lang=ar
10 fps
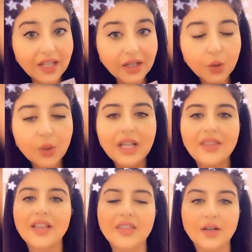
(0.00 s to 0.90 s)
اشياء
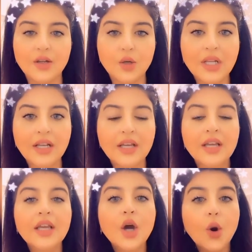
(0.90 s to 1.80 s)
مستخلصات
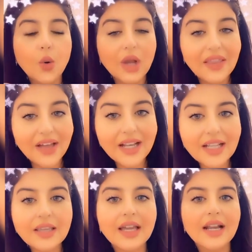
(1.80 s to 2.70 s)
اوراق الزيتون
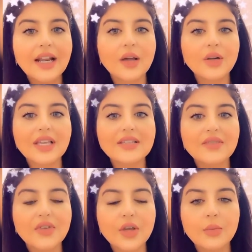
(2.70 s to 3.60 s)
مستخلصات
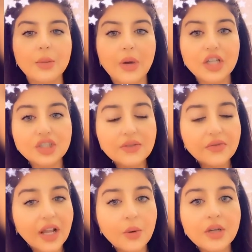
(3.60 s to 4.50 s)
الكاكاو اللي
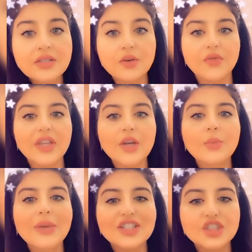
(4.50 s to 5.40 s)
كلها انتي
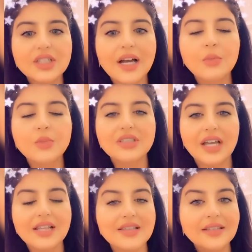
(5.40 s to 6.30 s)
اوكسيدنت احنا
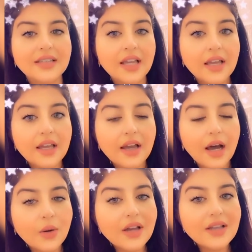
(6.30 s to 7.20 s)
نسميها
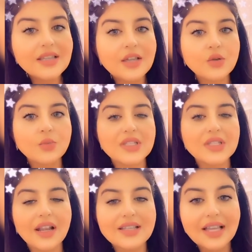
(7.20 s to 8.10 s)
روعه
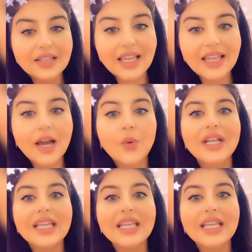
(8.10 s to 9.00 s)
جدا هذا